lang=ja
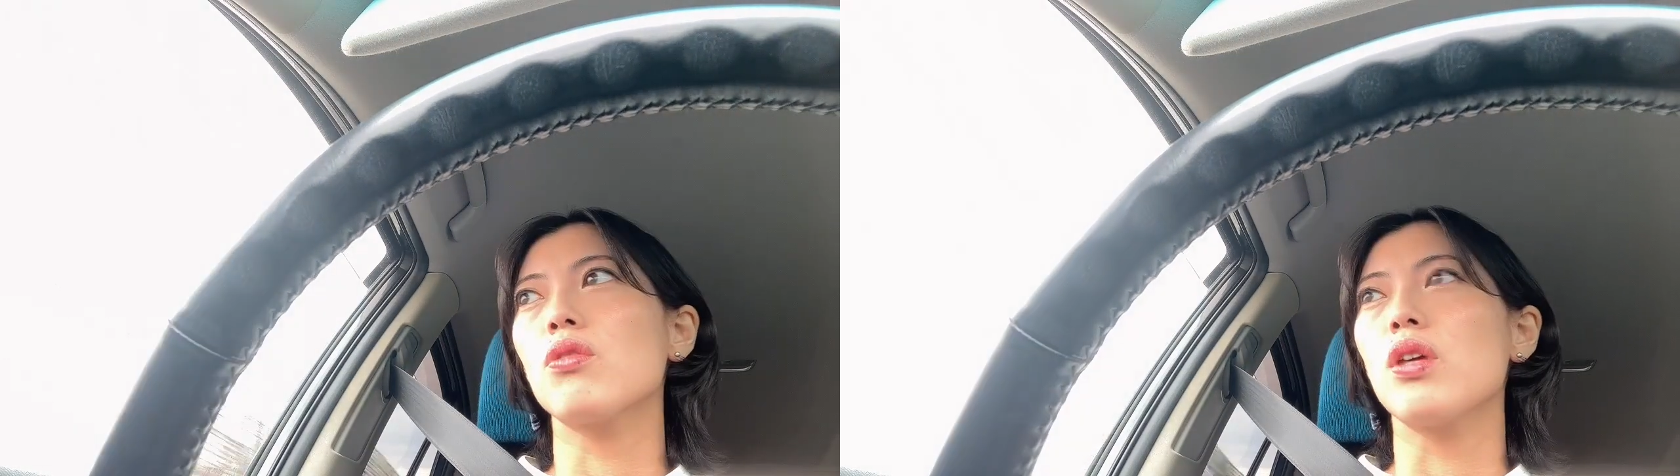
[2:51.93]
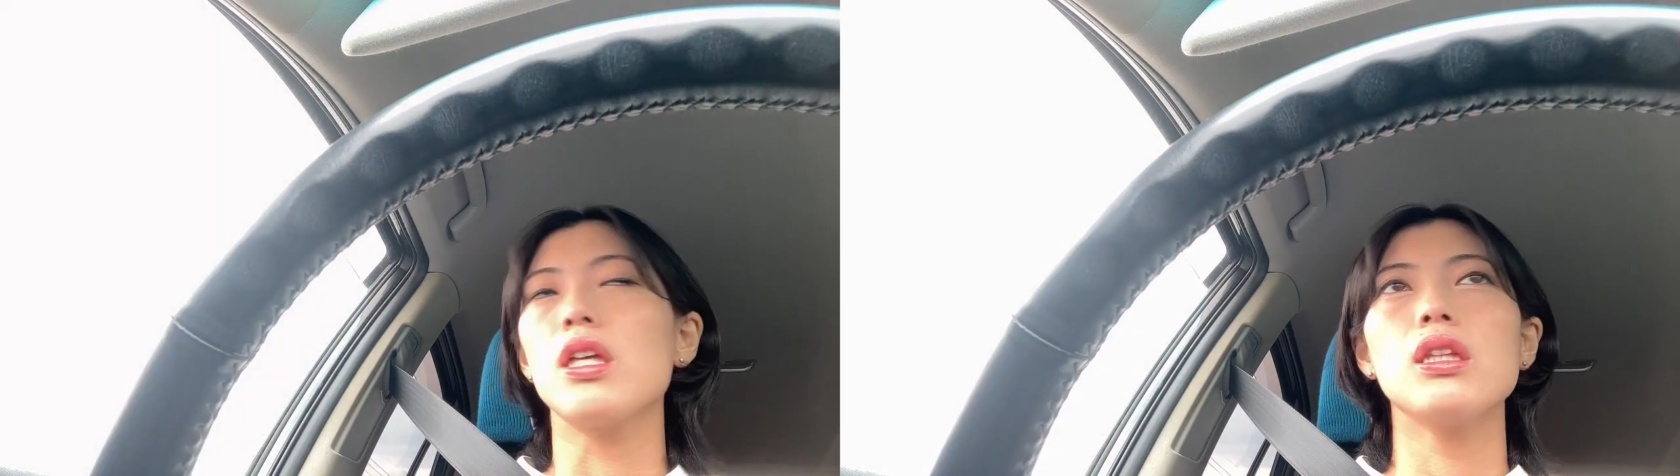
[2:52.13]

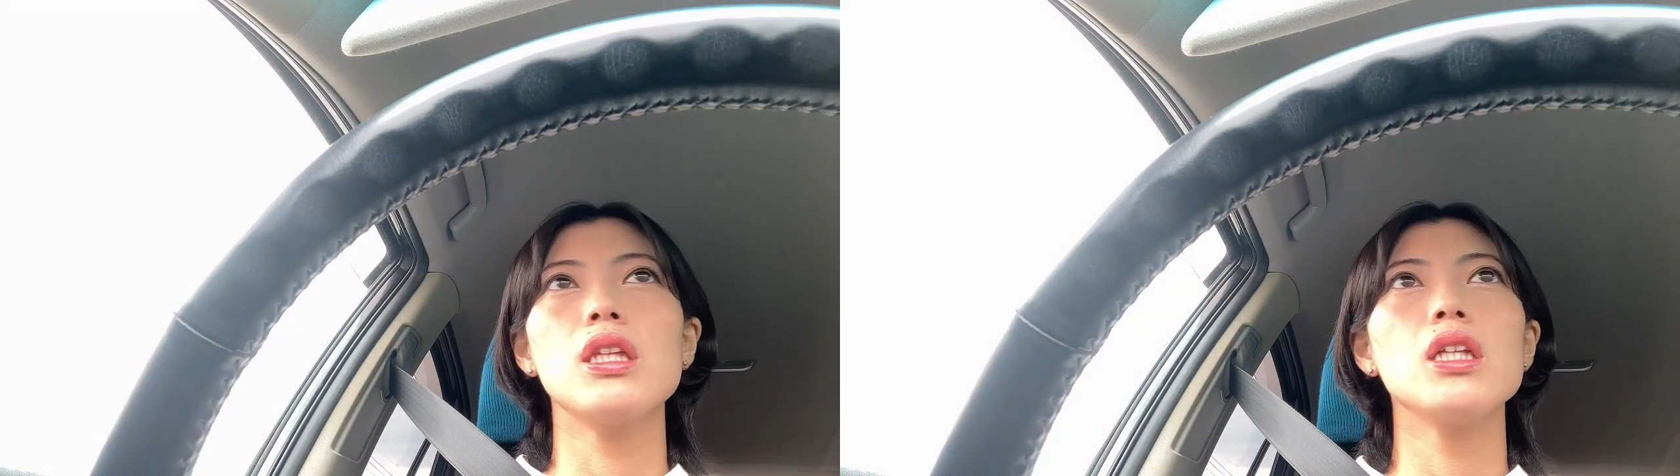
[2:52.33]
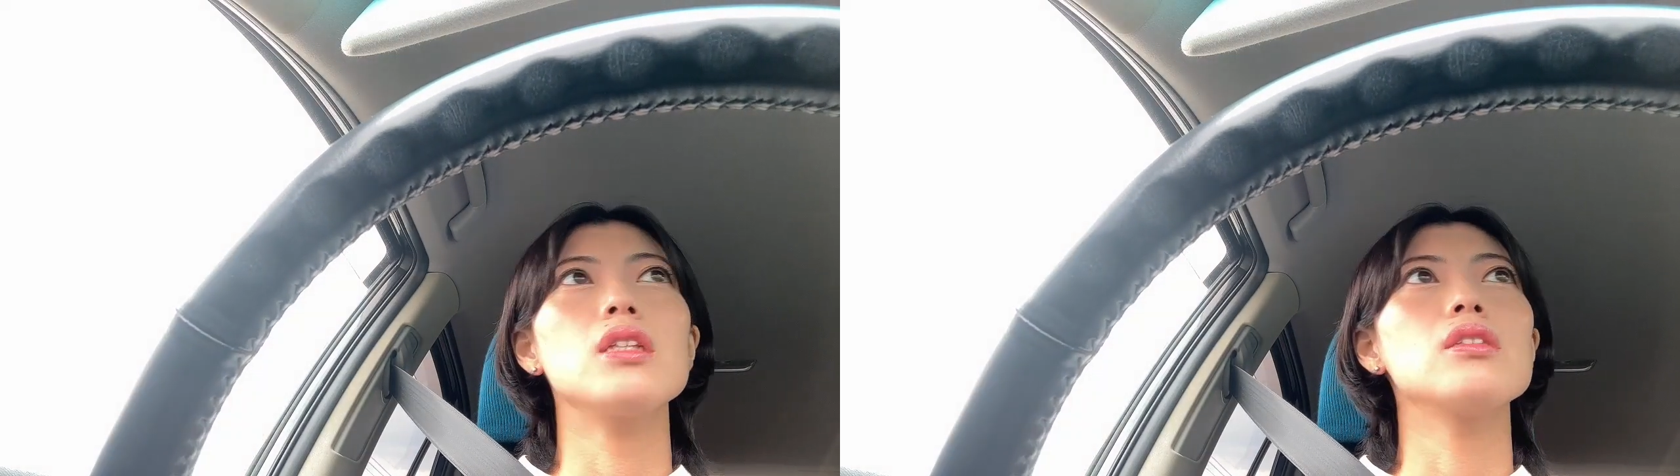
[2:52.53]
構減っ
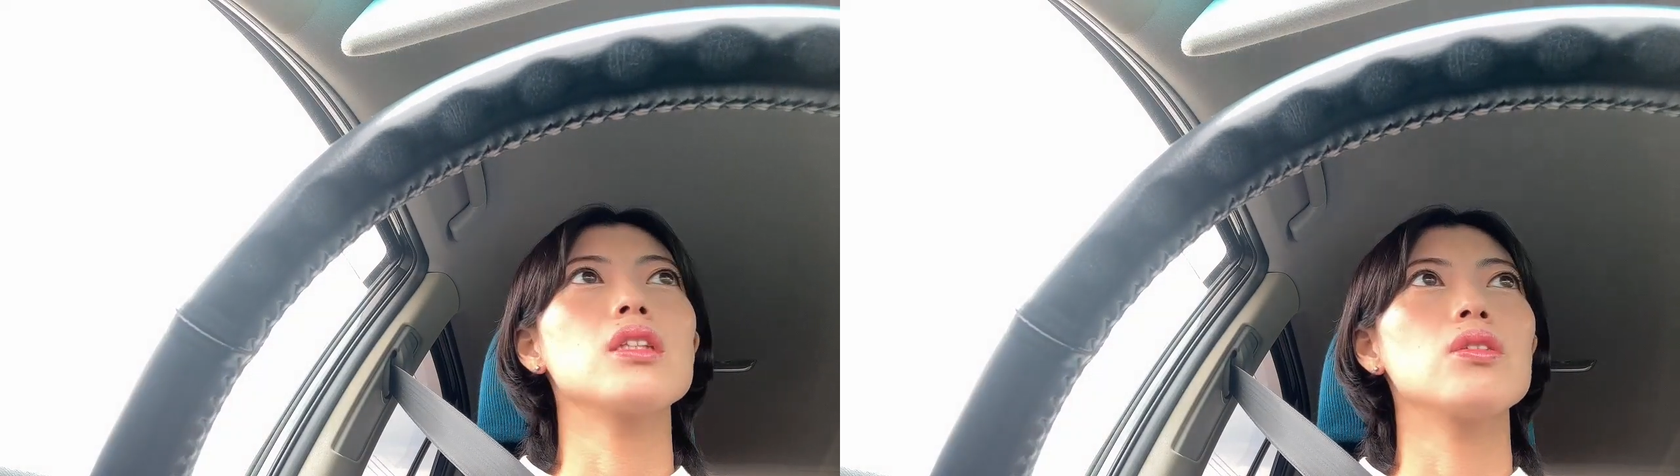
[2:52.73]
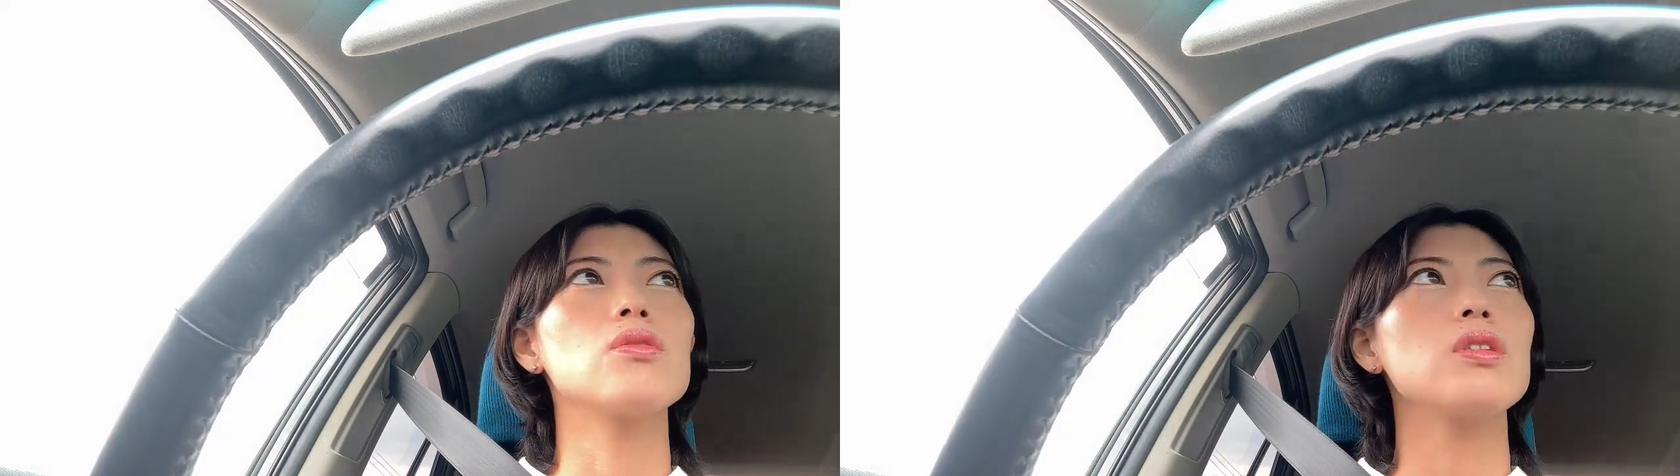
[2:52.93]
たんです
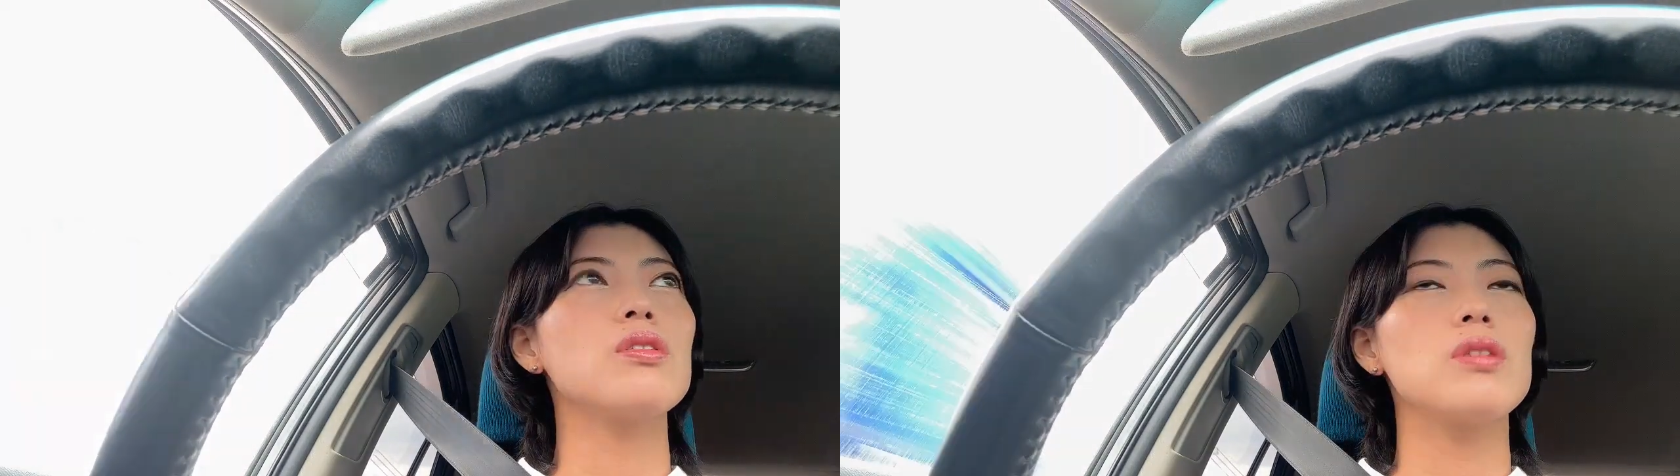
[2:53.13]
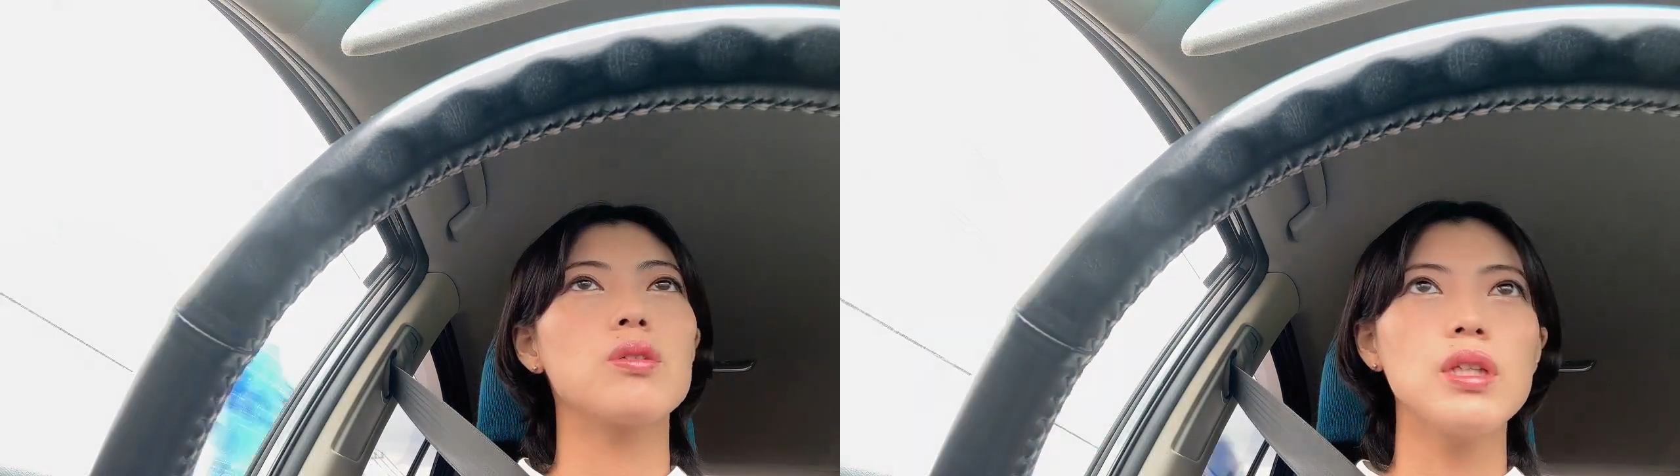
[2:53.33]
けど
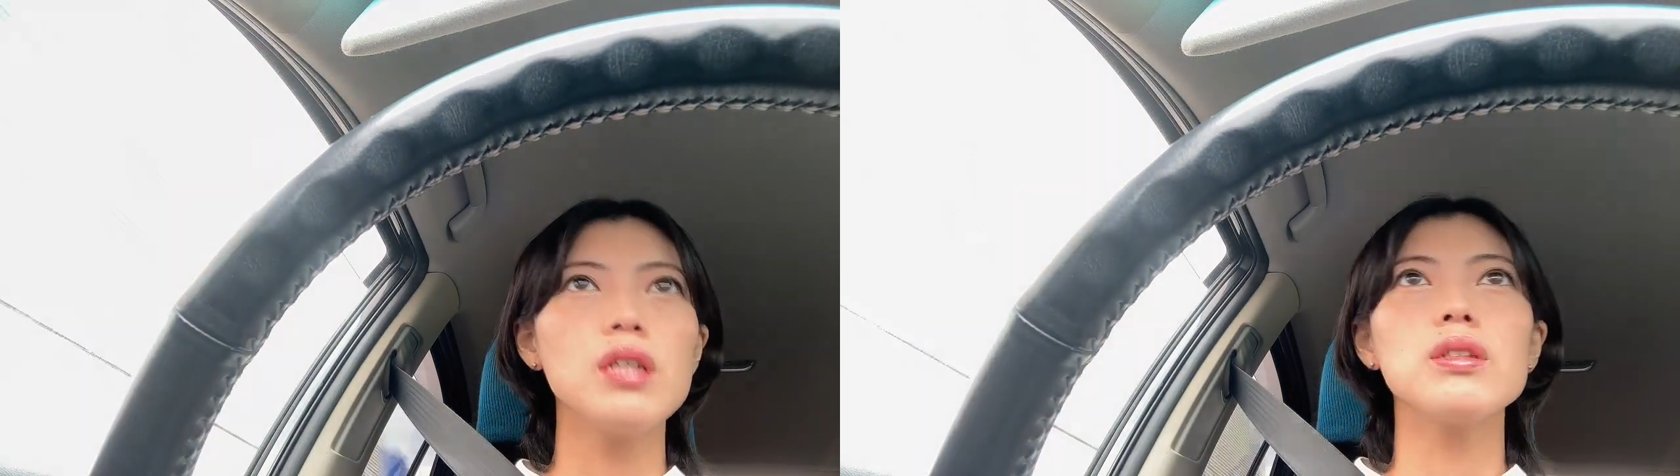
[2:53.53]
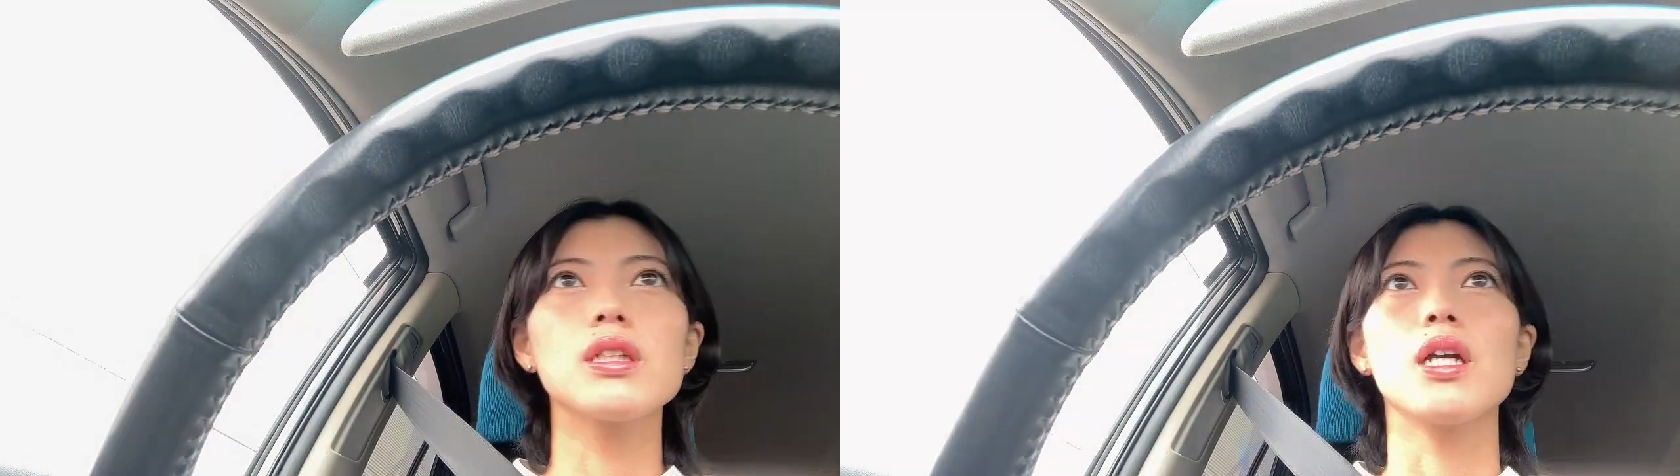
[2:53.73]
なのでこう
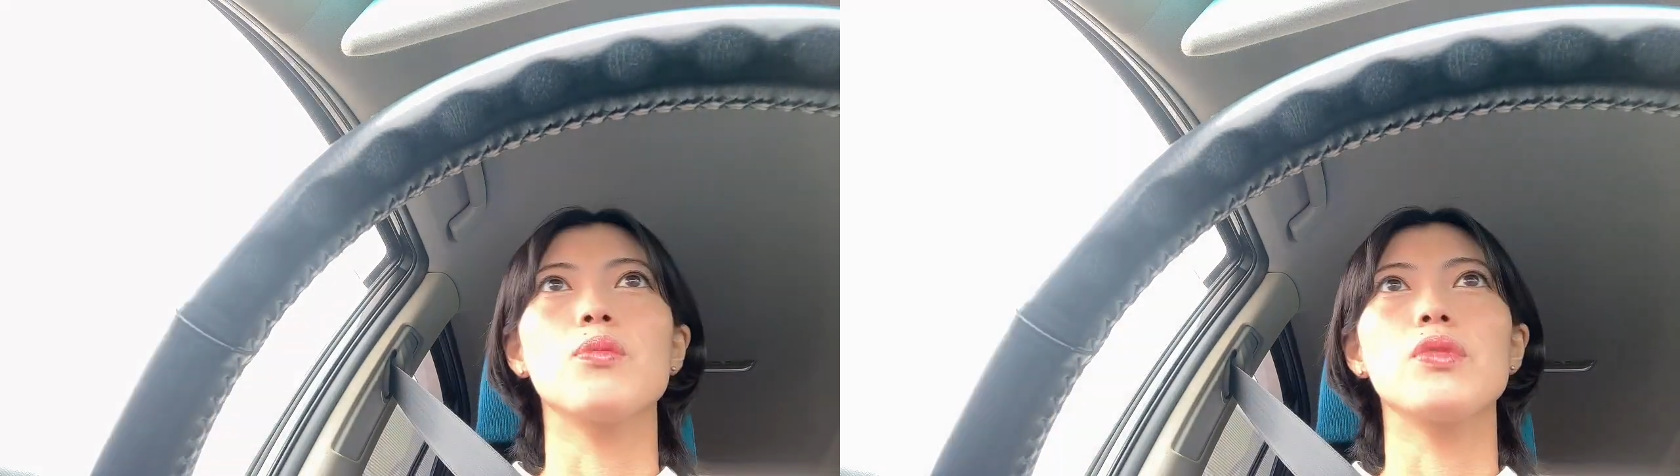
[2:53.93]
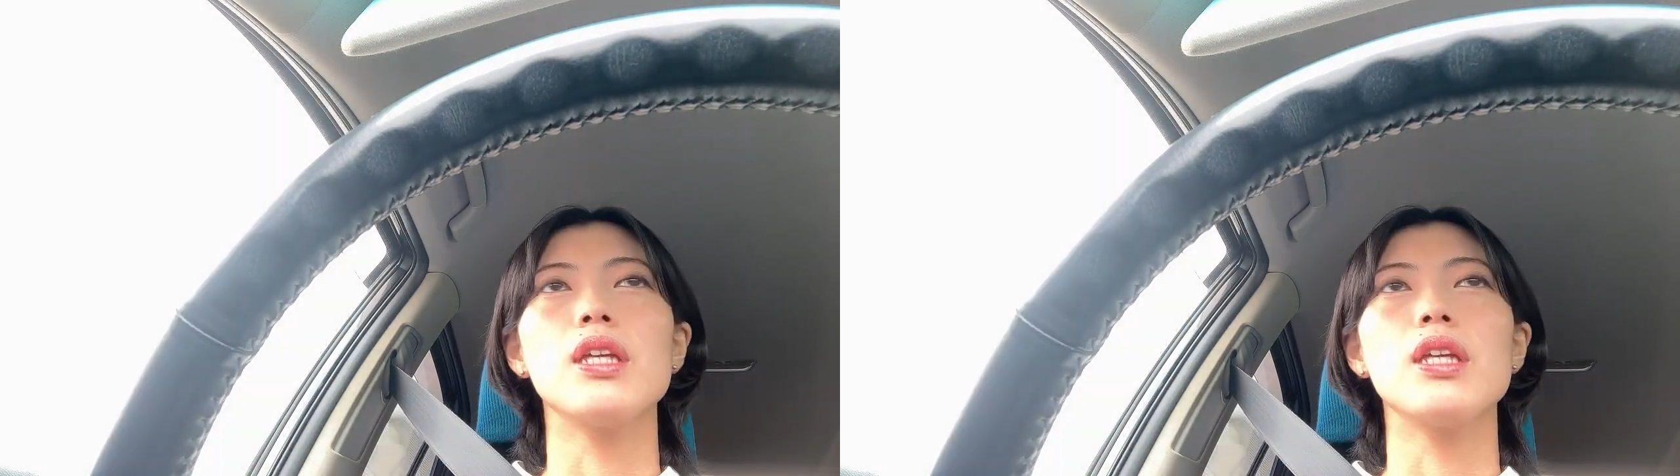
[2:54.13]
出る機会も